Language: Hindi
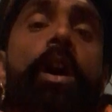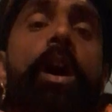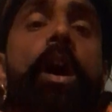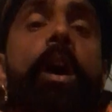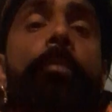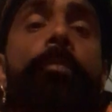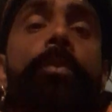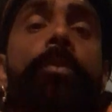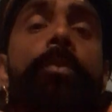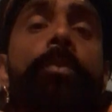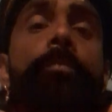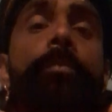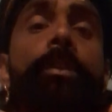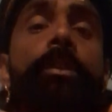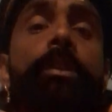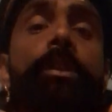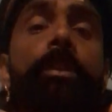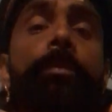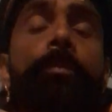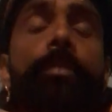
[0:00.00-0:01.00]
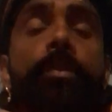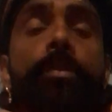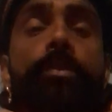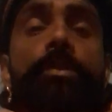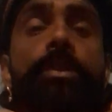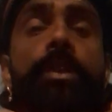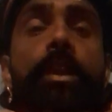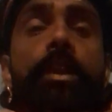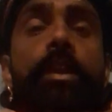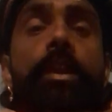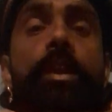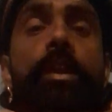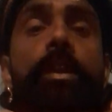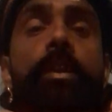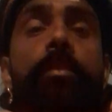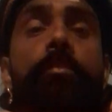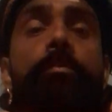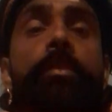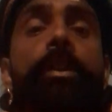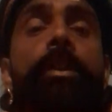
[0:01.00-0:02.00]
आपको मंदिर पहुंच जाना
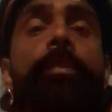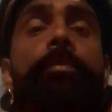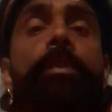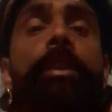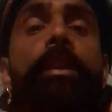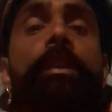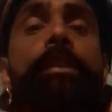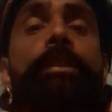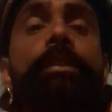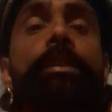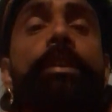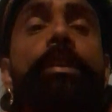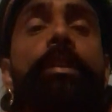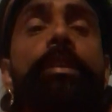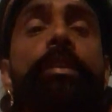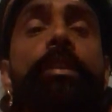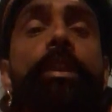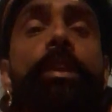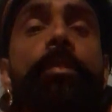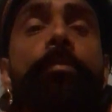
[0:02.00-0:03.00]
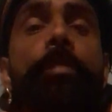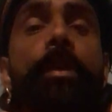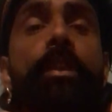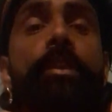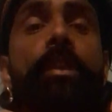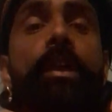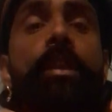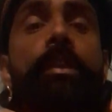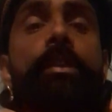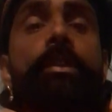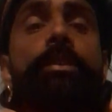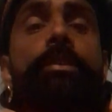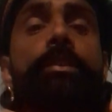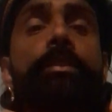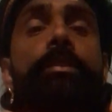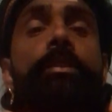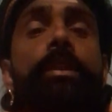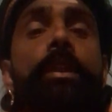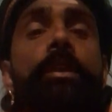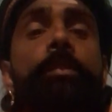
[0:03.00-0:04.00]
है मतलब कह लीजिए कि तीन पैंतालीस
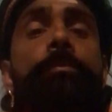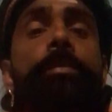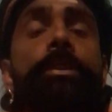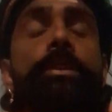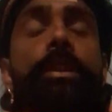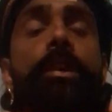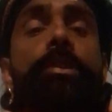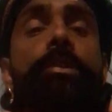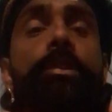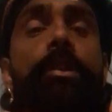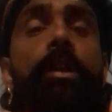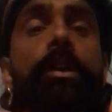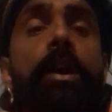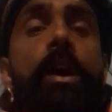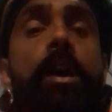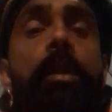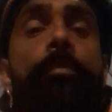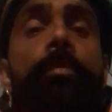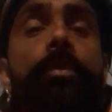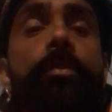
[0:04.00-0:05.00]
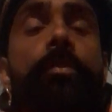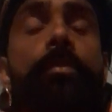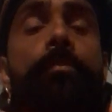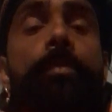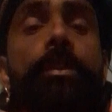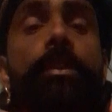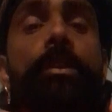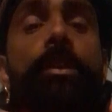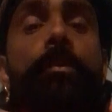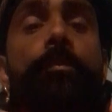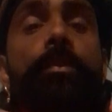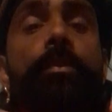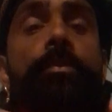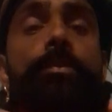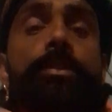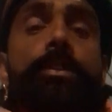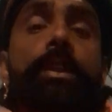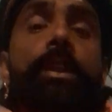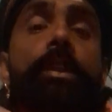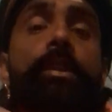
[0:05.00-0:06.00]
तीन पचास तक आपको मंदिर
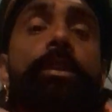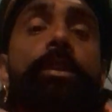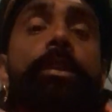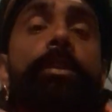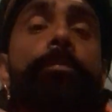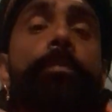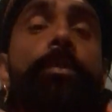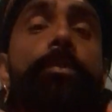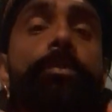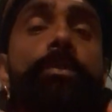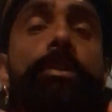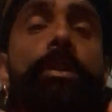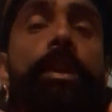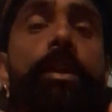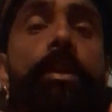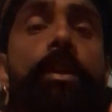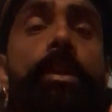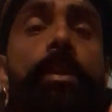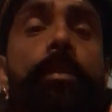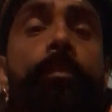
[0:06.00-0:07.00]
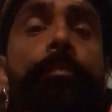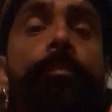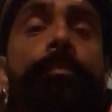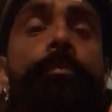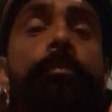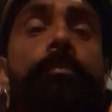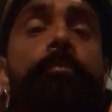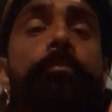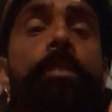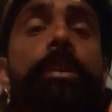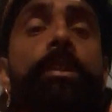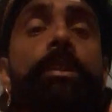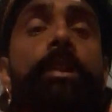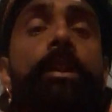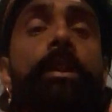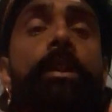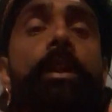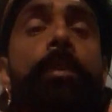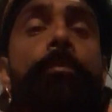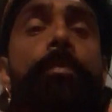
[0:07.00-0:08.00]
पहुंचना ही पहुंचना है
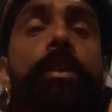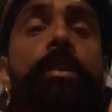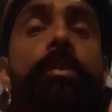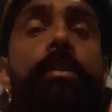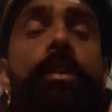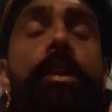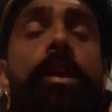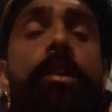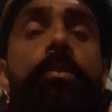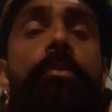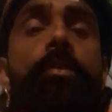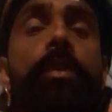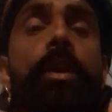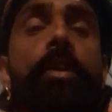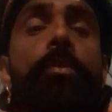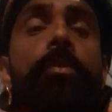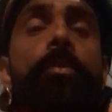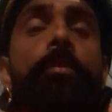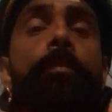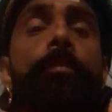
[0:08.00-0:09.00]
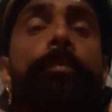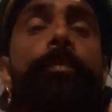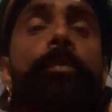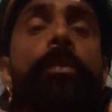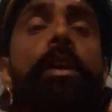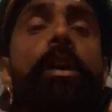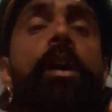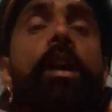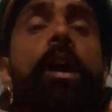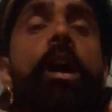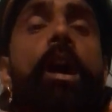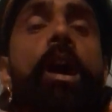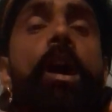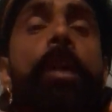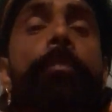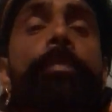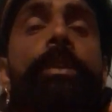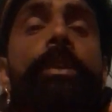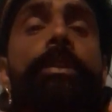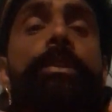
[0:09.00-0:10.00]
मंदिर का पट ना खुला हो
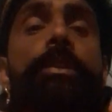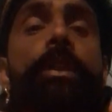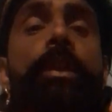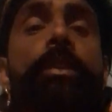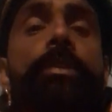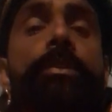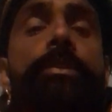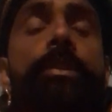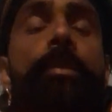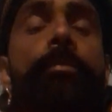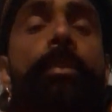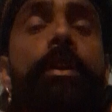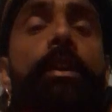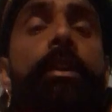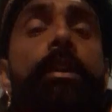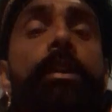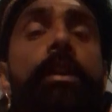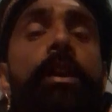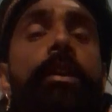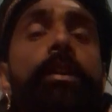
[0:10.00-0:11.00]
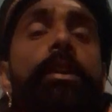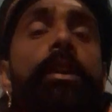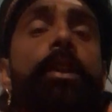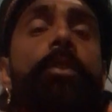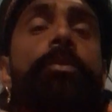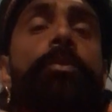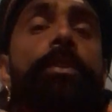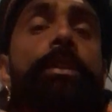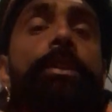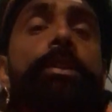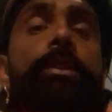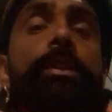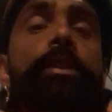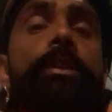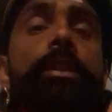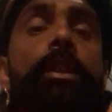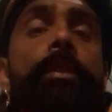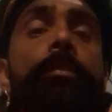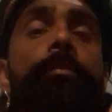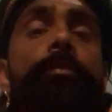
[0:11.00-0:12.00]
आपके साथ सामग्रियां क्या होनी
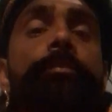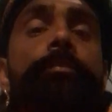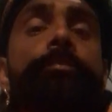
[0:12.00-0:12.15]
चाहिए